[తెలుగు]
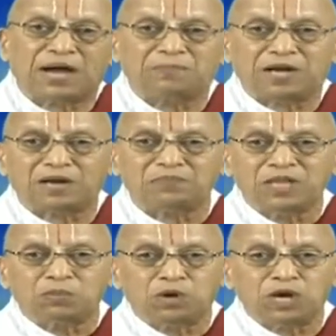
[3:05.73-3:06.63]
పాపాలు
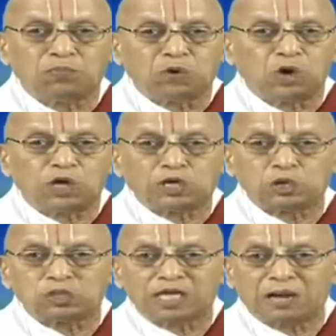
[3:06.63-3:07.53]
పోని
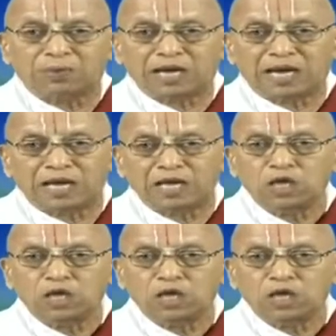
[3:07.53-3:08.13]
పోగొట్టుకుందామన్నా